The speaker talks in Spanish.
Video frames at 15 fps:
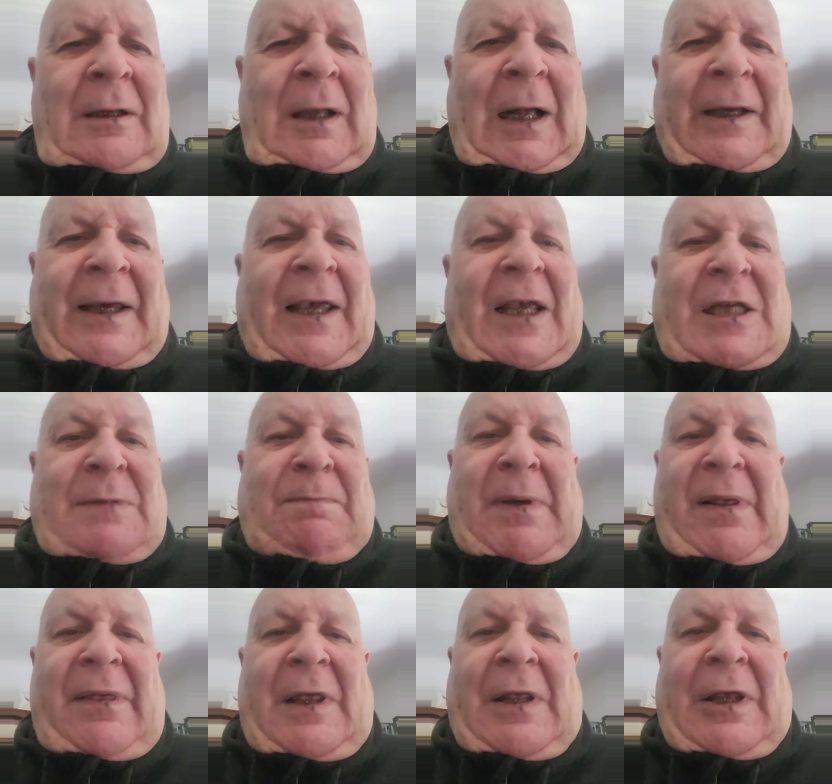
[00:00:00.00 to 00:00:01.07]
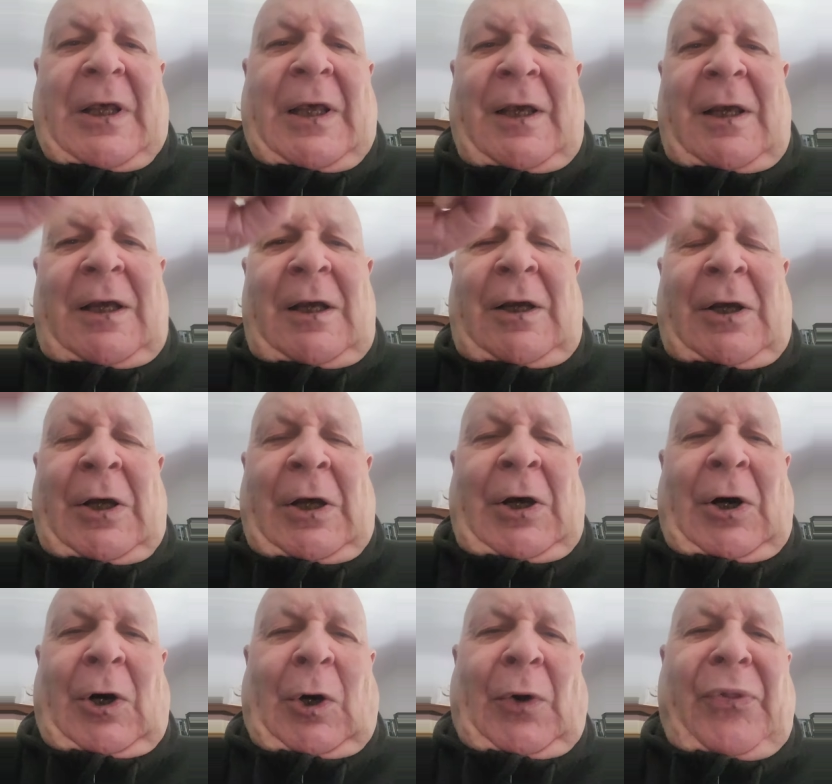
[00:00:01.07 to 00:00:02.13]
aquella especie de
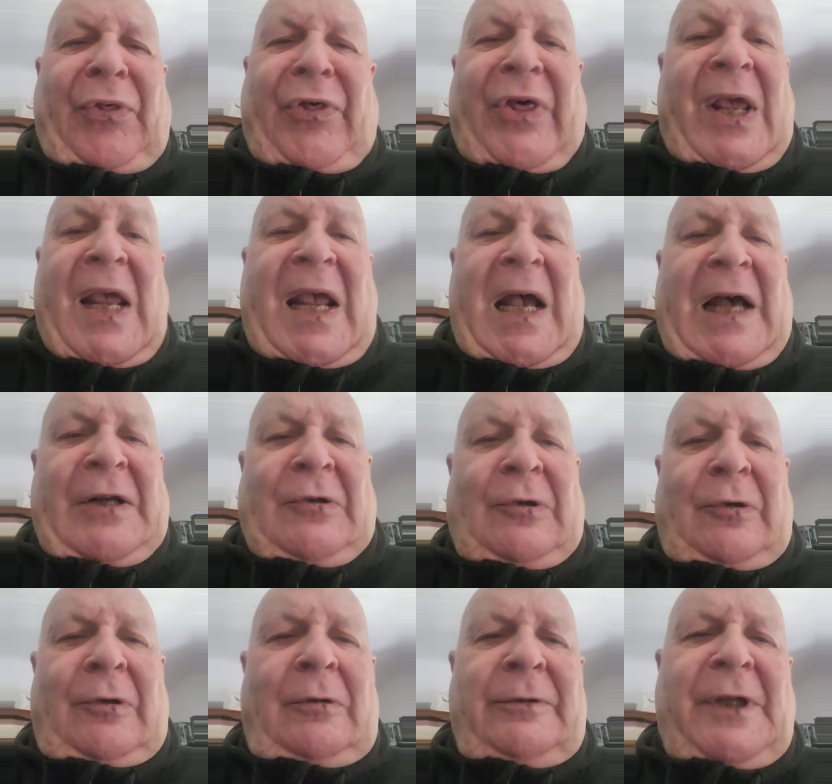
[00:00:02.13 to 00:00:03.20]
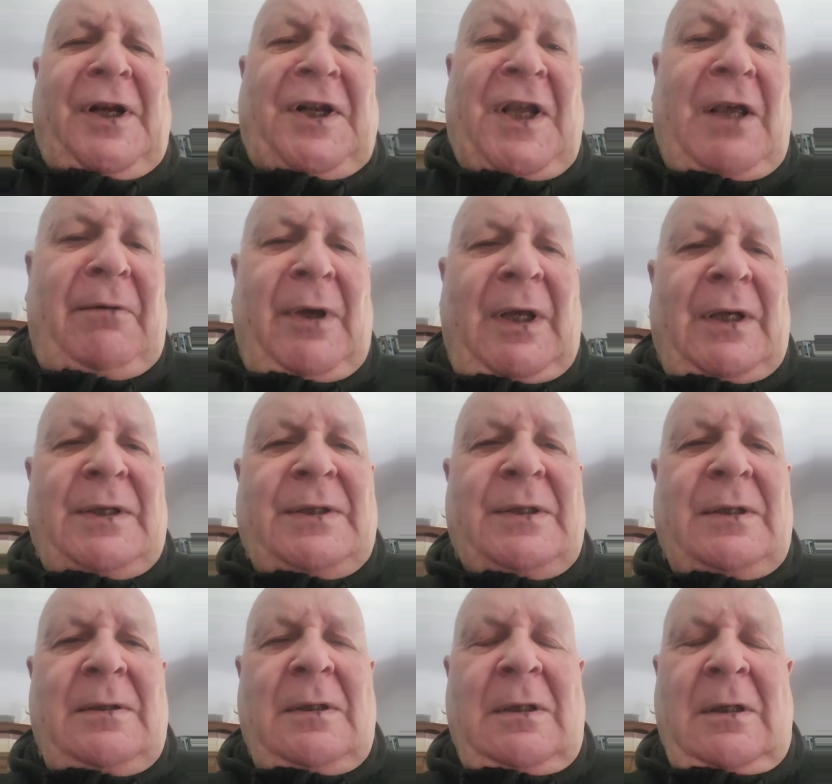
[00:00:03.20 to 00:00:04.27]
océano de
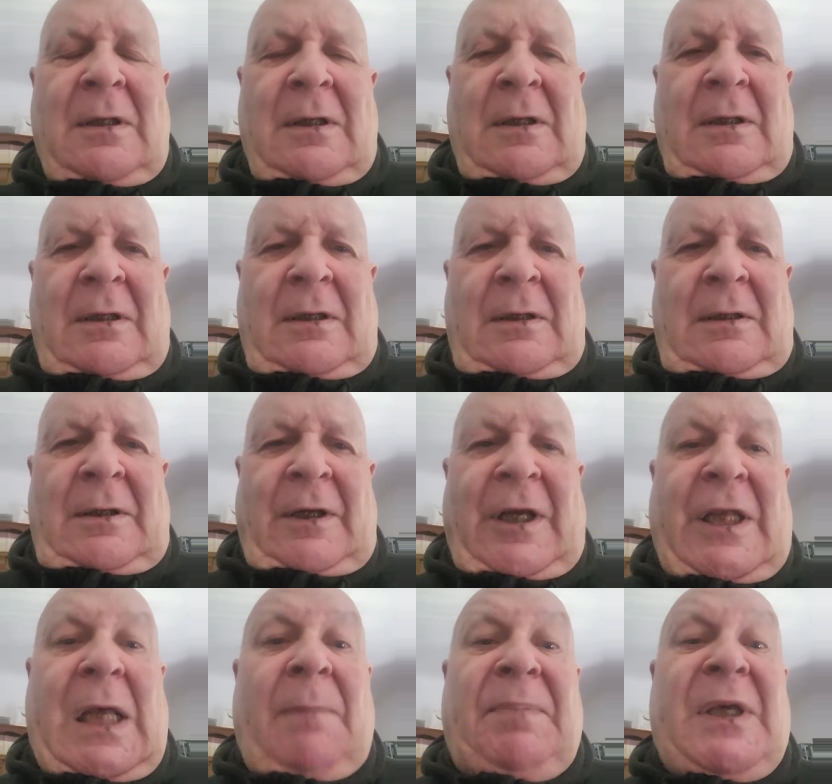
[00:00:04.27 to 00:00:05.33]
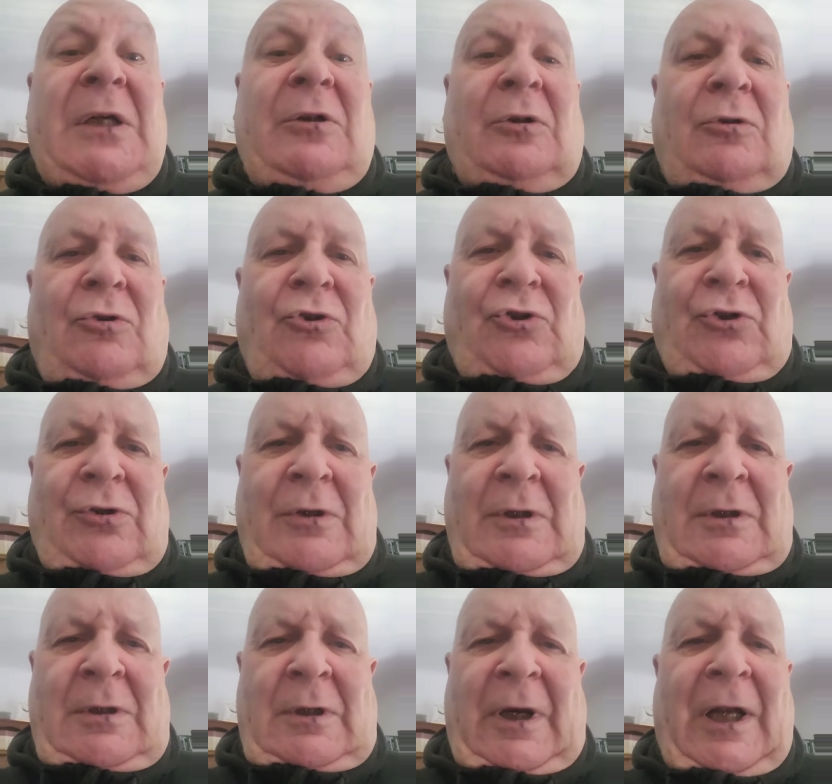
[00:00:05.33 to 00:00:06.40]
nieves y de picos
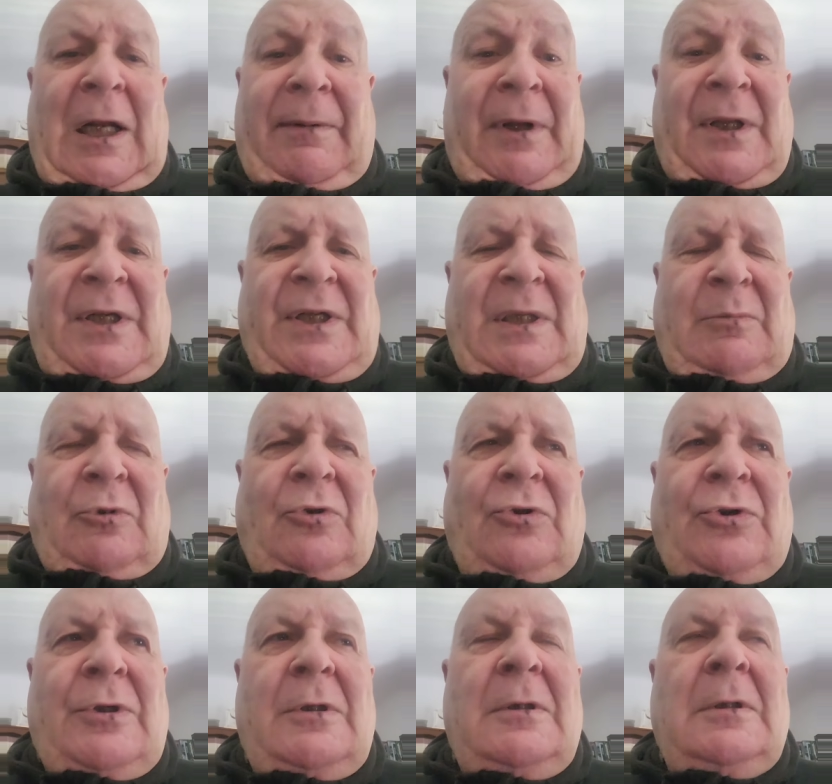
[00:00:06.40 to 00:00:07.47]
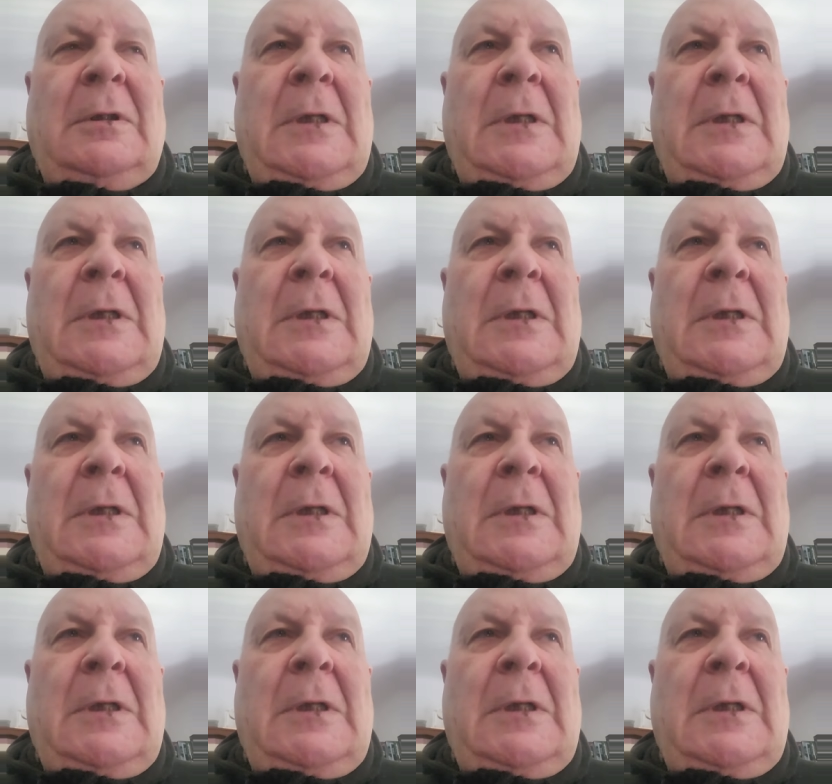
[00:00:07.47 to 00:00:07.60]
elevadísimos,